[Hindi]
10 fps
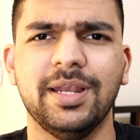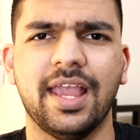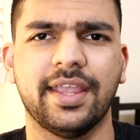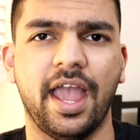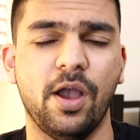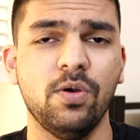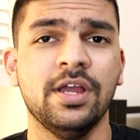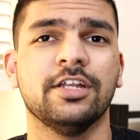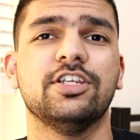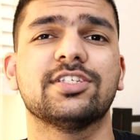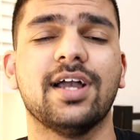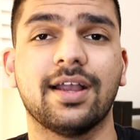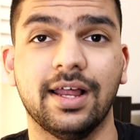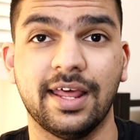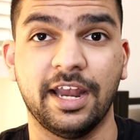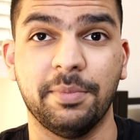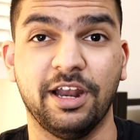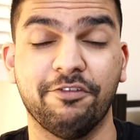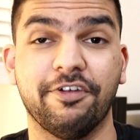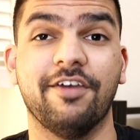भी लेके आया हूँ जिसका कलर है
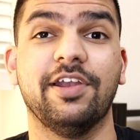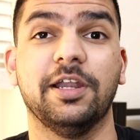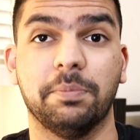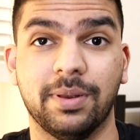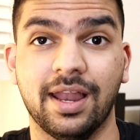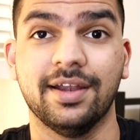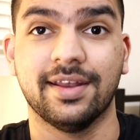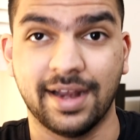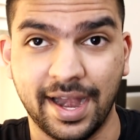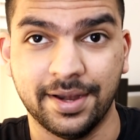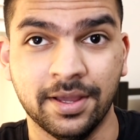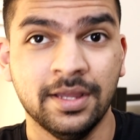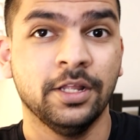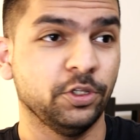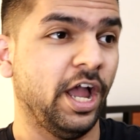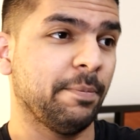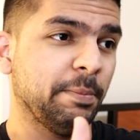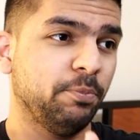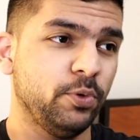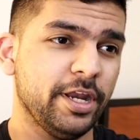मेरा मेरा फेवरेट ब्लड रेड तो यहाँ
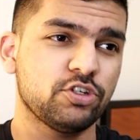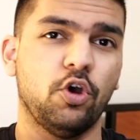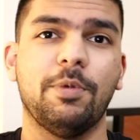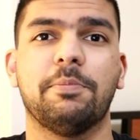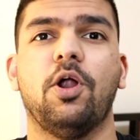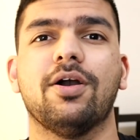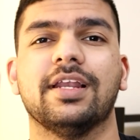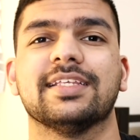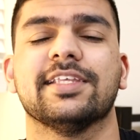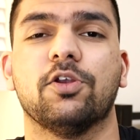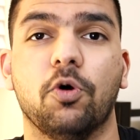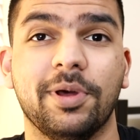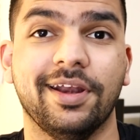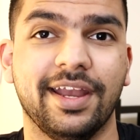पे पूरे शो में ब्रॉक लेसनर रोमन